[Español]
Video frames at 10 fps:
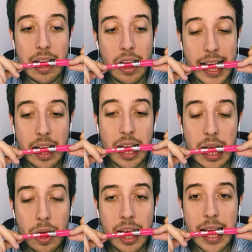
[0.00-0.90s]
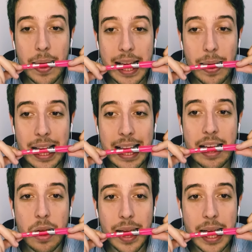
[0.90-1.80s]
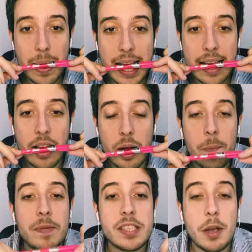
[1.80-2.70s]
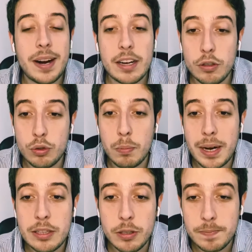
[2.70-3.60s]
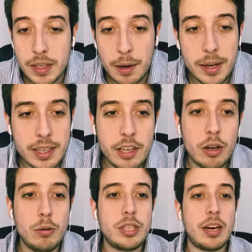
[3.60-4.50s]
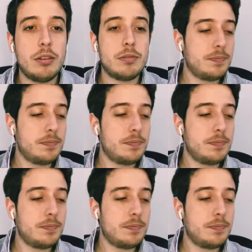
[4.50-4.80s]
Con esto en la boca, van hablando, van hablando, se van acostumbrando. A ver, quiero escucharlos.